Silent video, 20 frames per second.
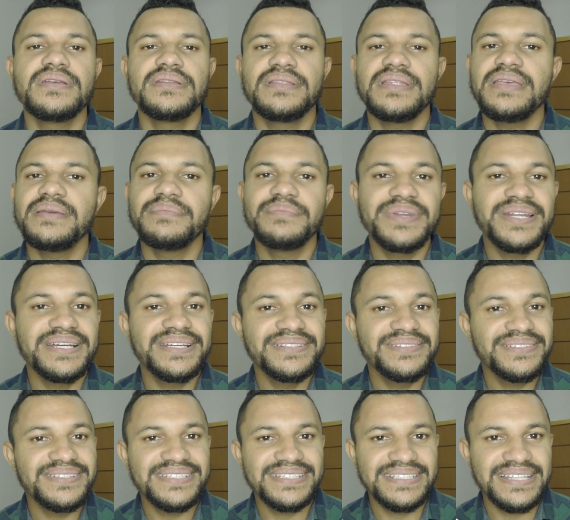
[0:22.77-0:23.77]

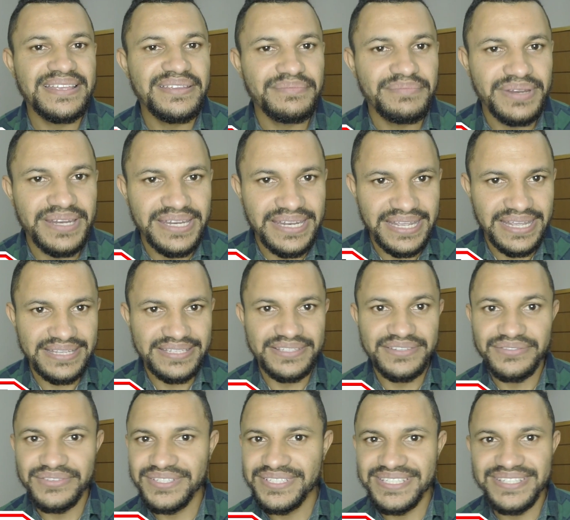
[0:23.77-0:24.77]
Lembrando sempre, né,
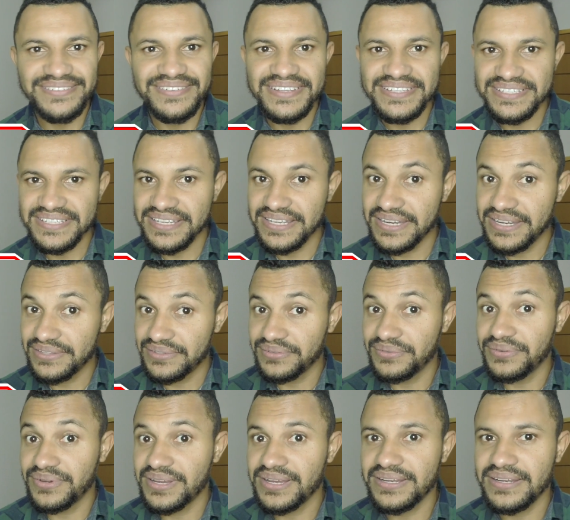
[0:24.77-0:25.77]
se você não é inscrito
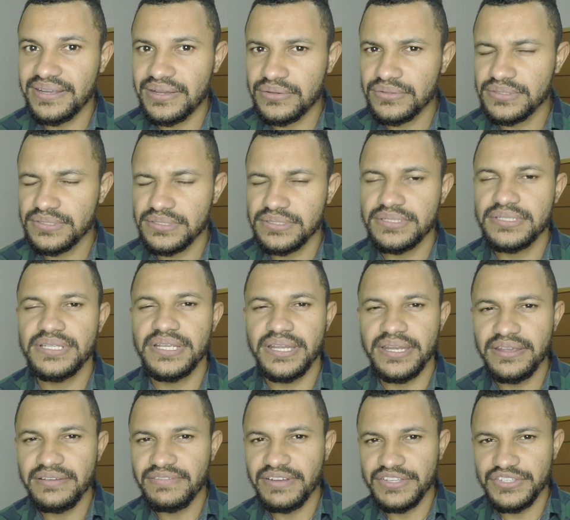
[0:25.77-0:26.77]
no canal, se
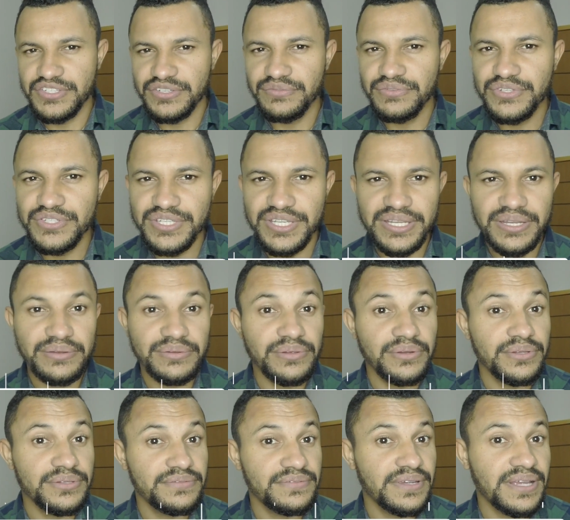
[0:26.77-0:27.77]
inscreva, ative o sininho da
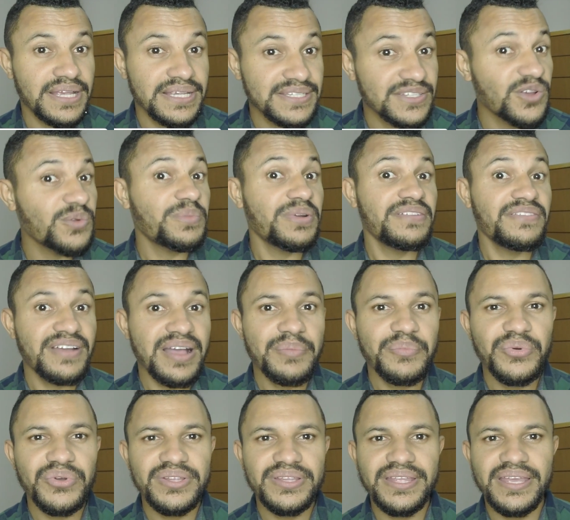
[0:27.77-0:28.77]
notificação para ficar
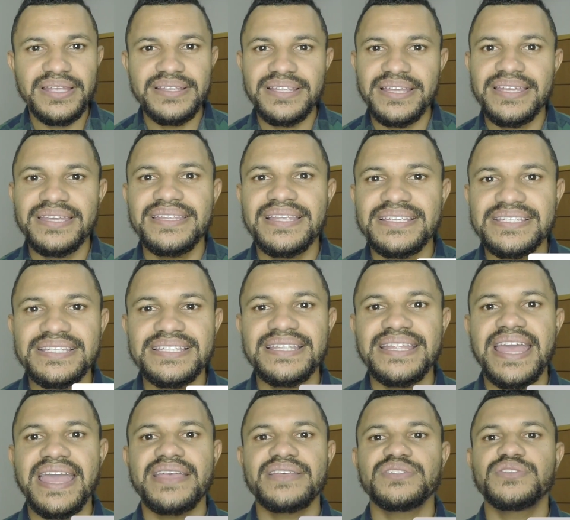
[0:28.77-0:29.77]
por dentro aqui das
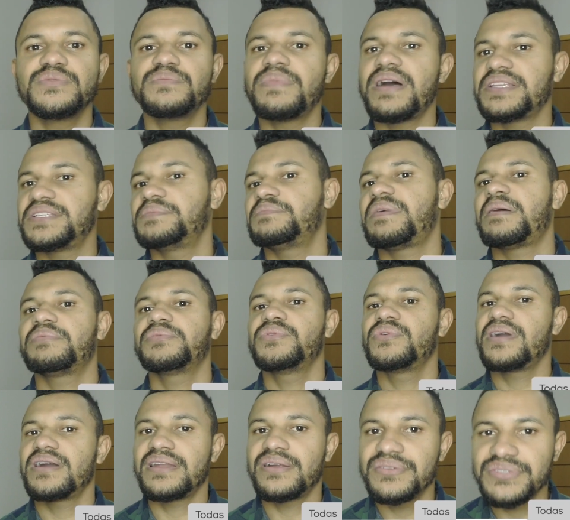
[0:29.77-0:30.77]
ideias do bate-papo do
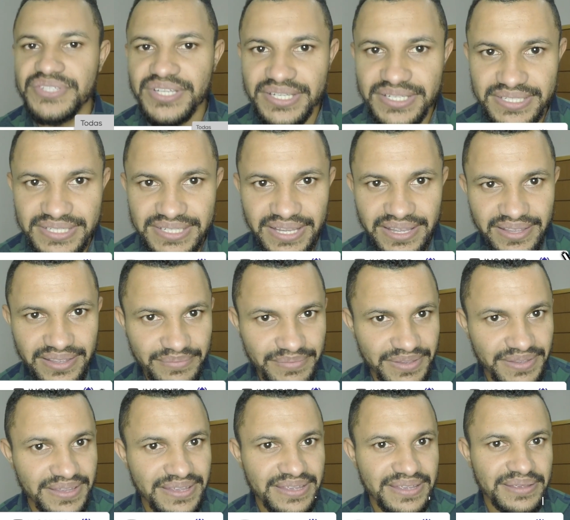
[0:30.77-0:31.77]
canal de XM.
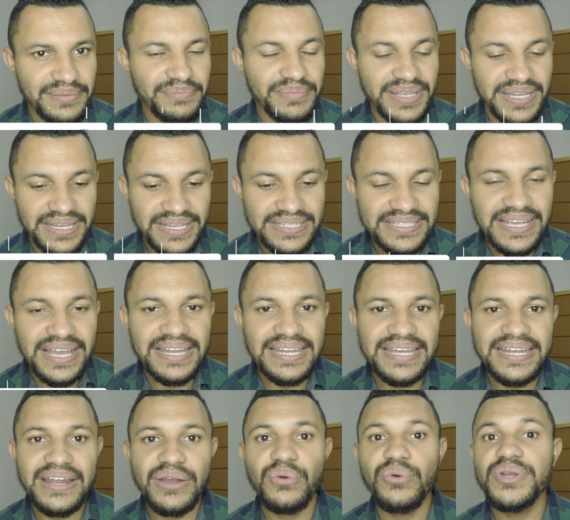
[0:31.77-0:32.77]
Beleza,
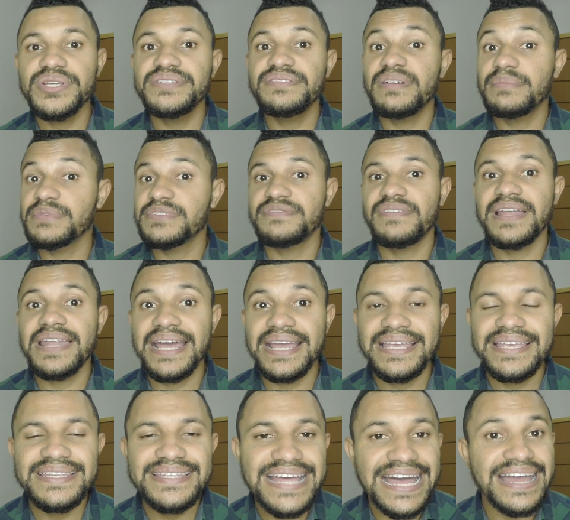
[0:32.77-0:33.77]
galera? Hoje vamos falar
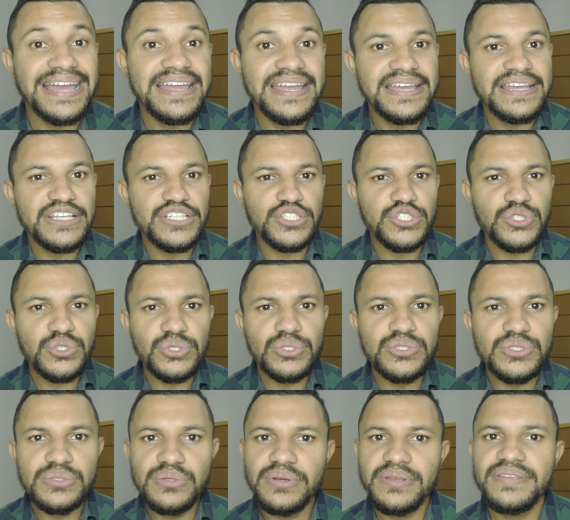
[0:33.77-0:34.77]
aqui da
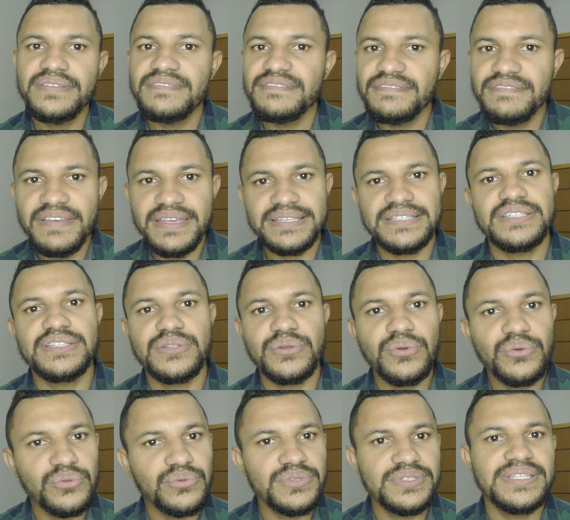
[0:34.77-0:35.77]
Suzuki
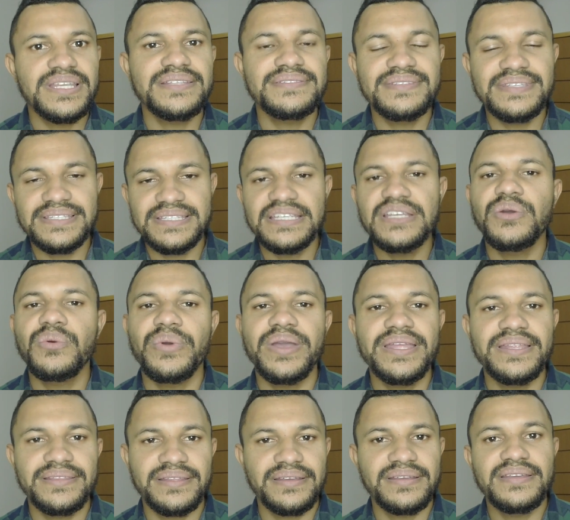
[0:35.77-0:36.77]
Vestron
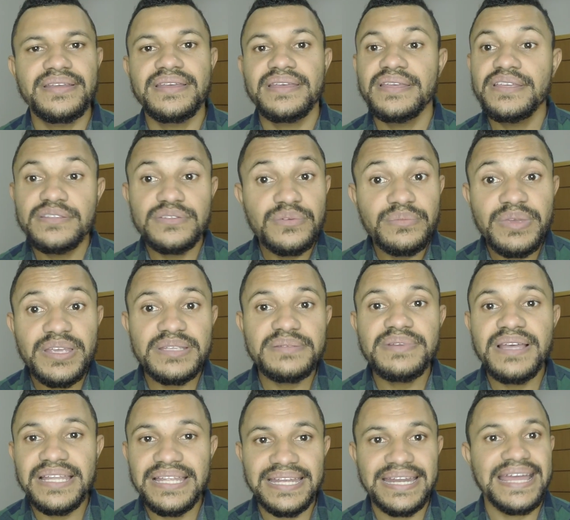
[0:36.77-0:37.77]
250. Isso mesmo,
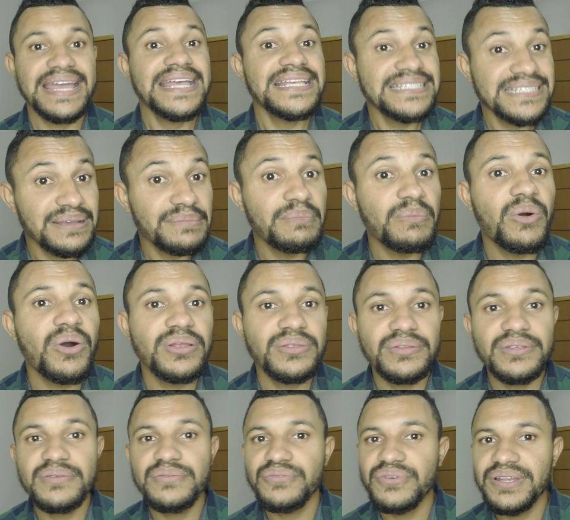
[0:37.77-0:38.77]
galera, essa
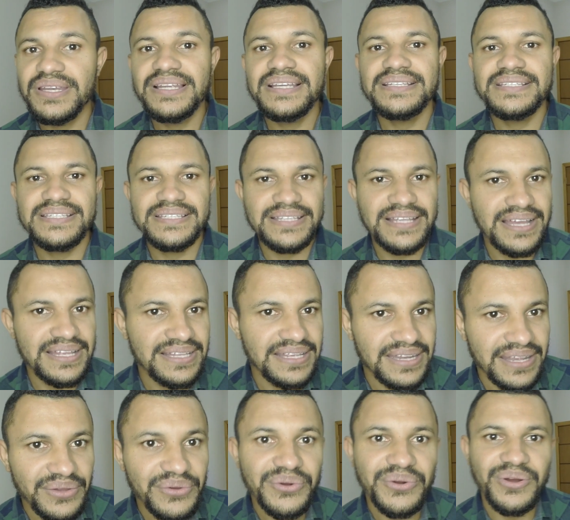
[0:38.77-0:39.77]
moto que foi lançada
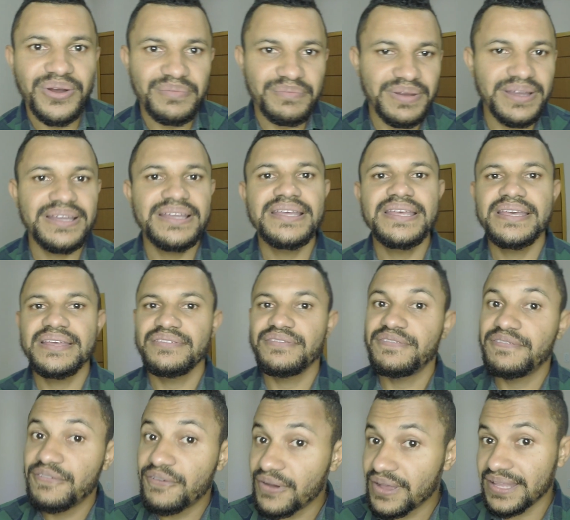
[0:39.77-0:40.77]
na Europa
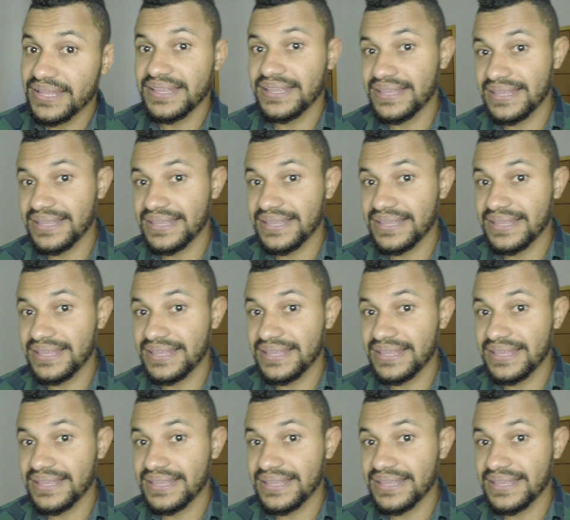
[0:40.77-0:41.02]
foi